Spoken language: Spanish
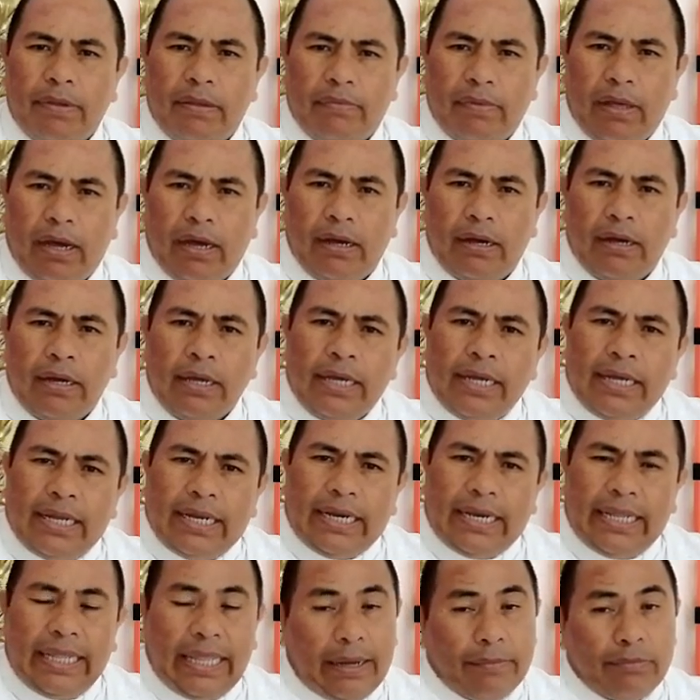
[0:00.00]
Vida.
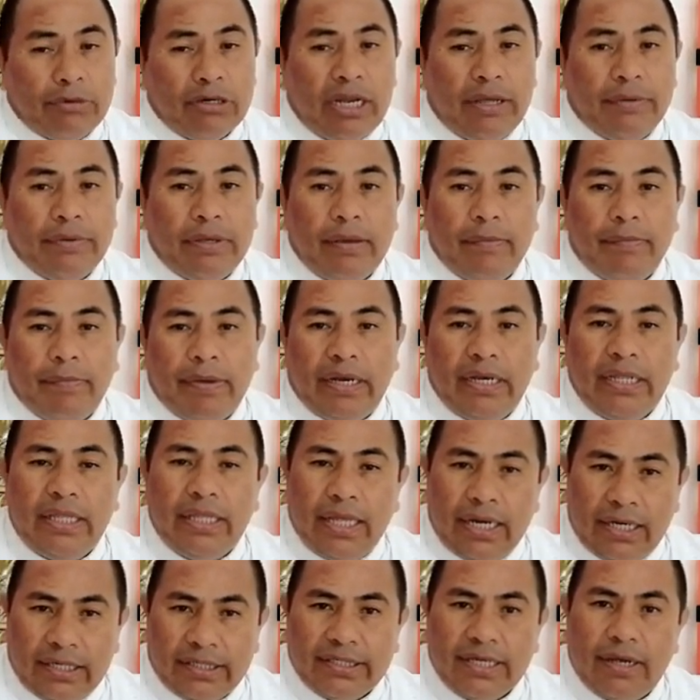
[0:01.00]
Le damos la
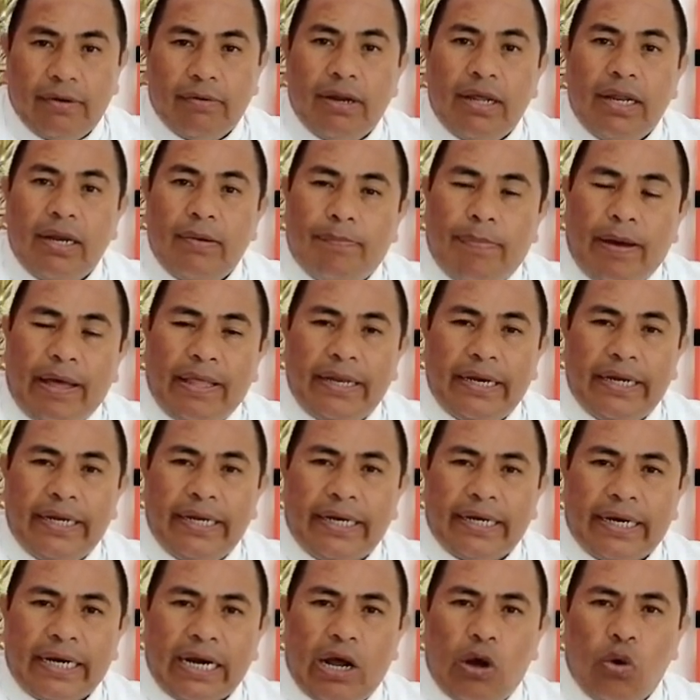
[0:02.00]
bienvenida, les habla el
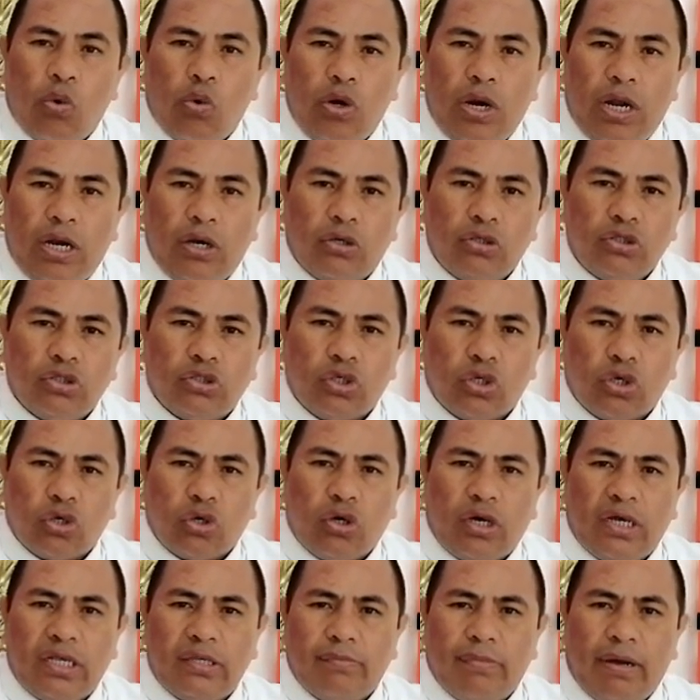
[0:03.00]
Padre Raúl Alonso
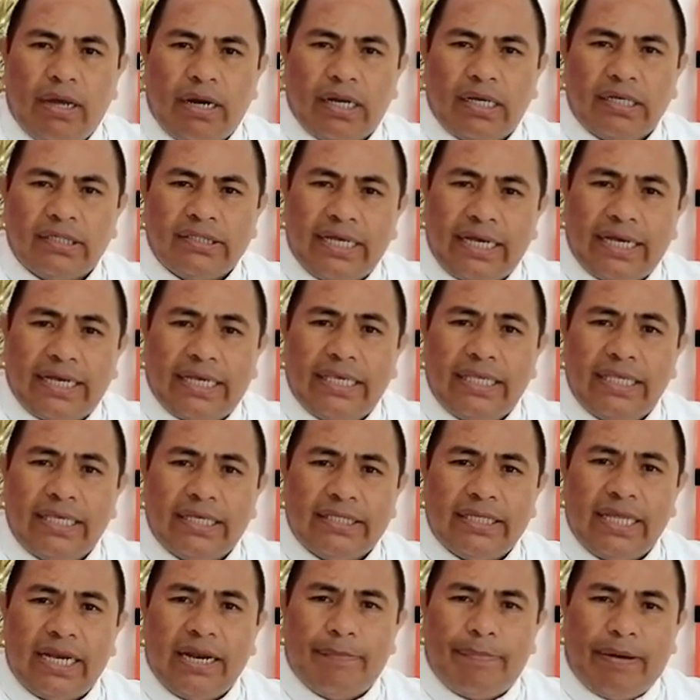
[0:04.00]
Rojas Vargas aquí
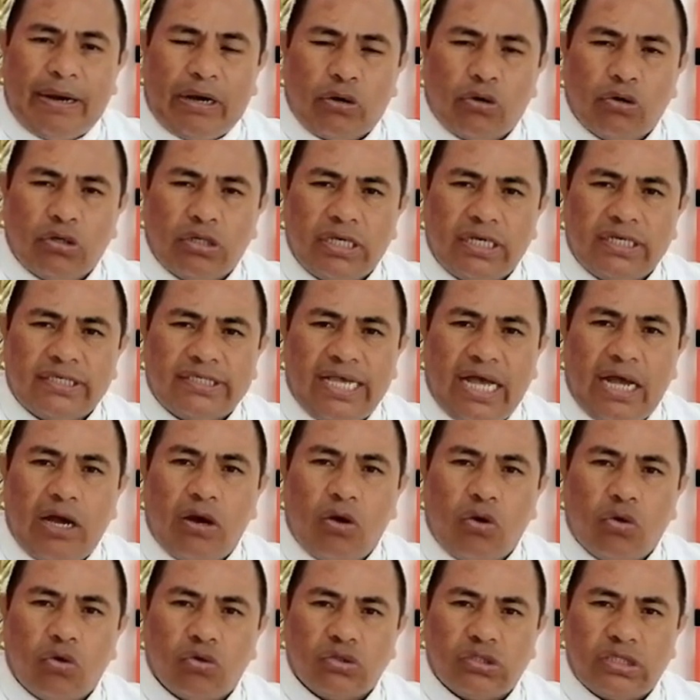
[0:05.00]
desde la parroquia
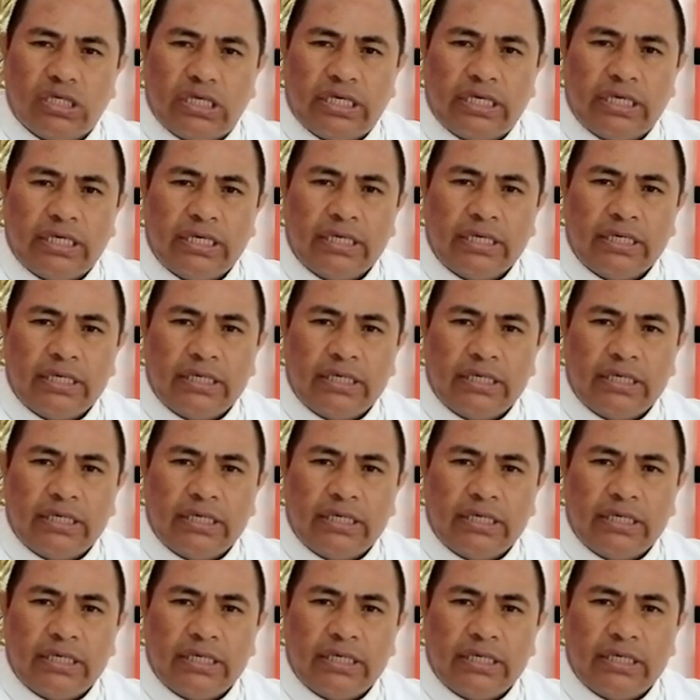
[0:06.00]
San José.